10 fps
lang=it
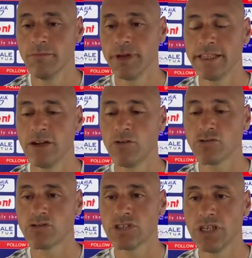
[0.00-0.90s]
prendere il loro
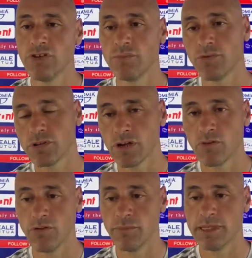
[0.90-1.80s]
sostegno e portarlo
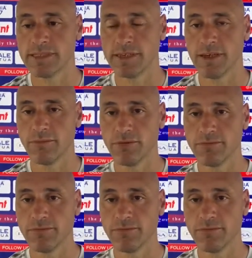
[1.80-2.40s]
noi in mezzo al campo.